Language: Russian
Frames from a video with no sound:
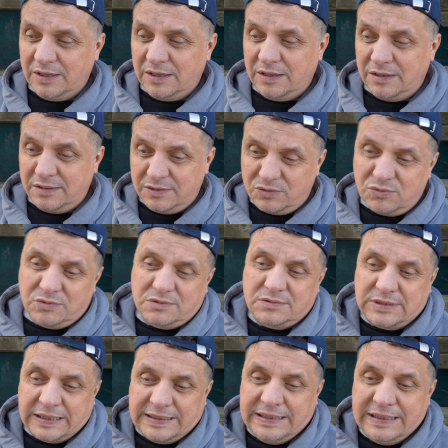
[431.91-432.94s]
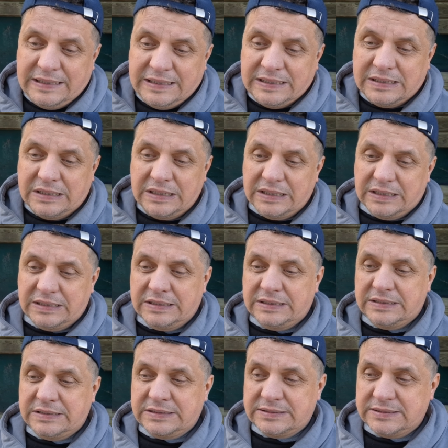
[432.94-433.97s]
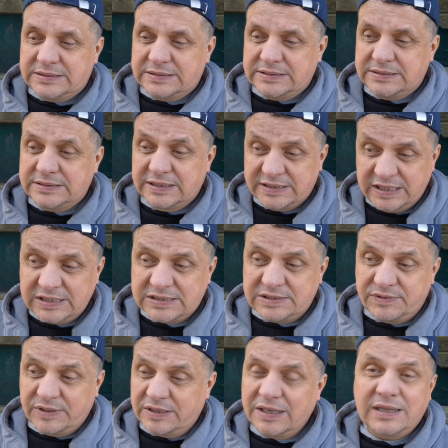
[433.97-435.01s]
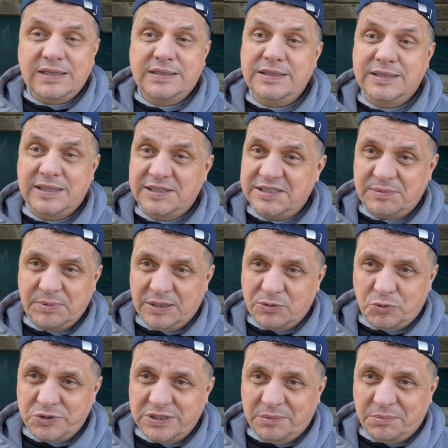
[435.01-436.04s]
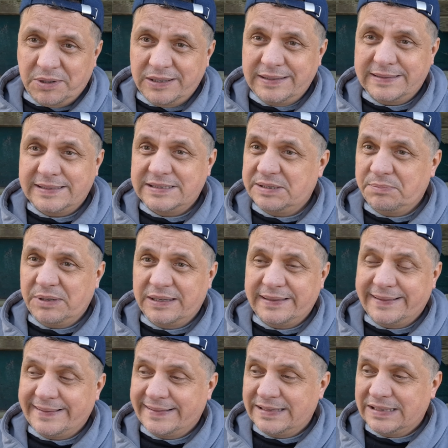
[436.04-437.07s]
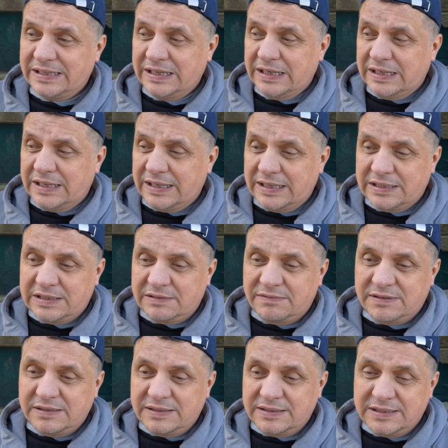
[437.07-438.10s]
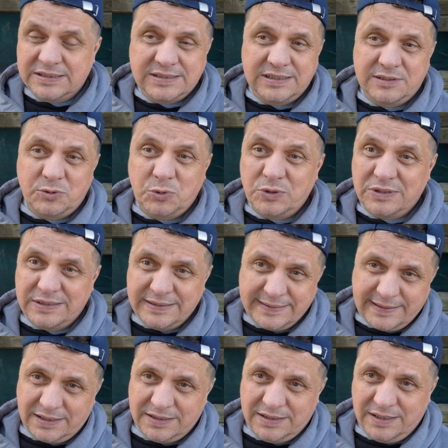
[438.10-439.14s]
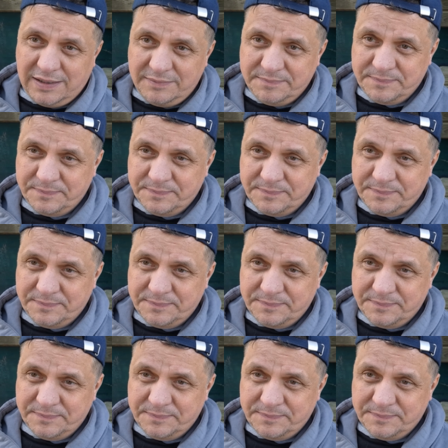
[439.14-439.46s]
Ну, такие э, действия я не для себя, друзья мои, для себя я этого не делаю никогда.